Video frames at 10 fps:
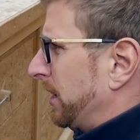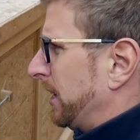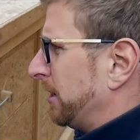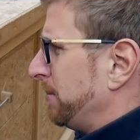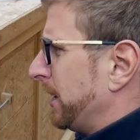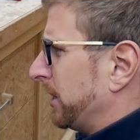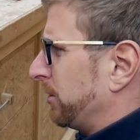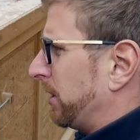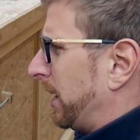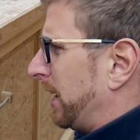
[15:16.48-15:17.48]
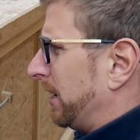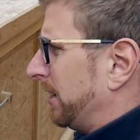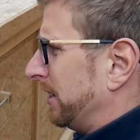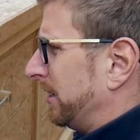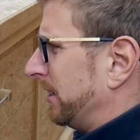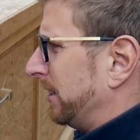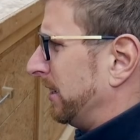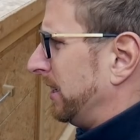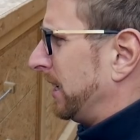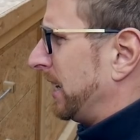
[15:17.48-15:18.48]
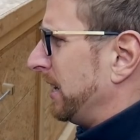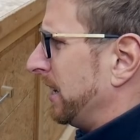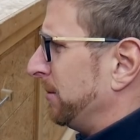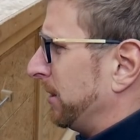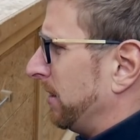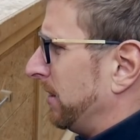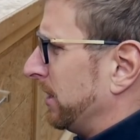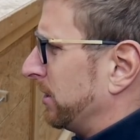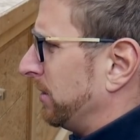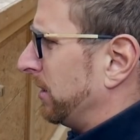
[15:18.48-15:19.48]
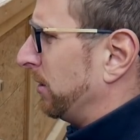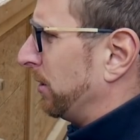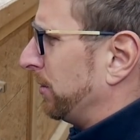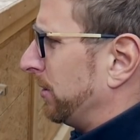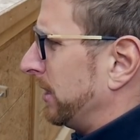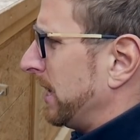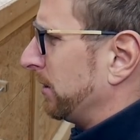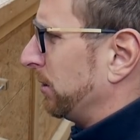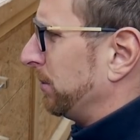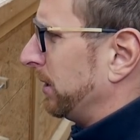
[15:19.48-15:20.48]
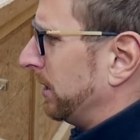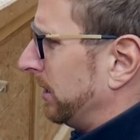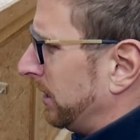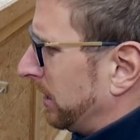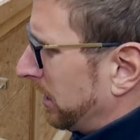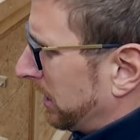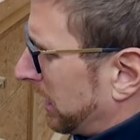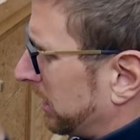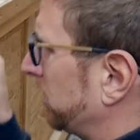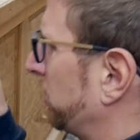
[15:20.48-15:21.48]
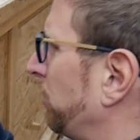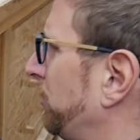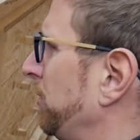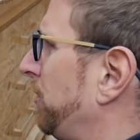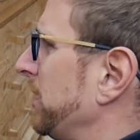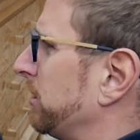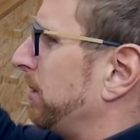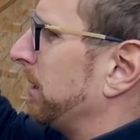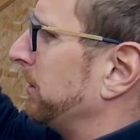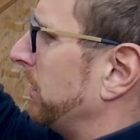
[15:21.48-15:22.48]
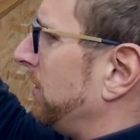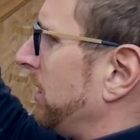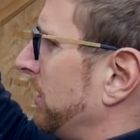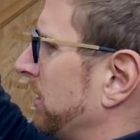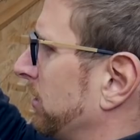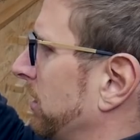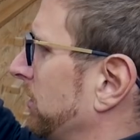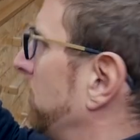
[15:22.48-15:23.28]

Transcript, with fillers: ist mir ja schon klar. Ich kenne ja mittlerweile schon, wie es läuft. Gell, Truppi? Hast ja schon so viel falsch gemacht, mittlerweile weißt du gar, wie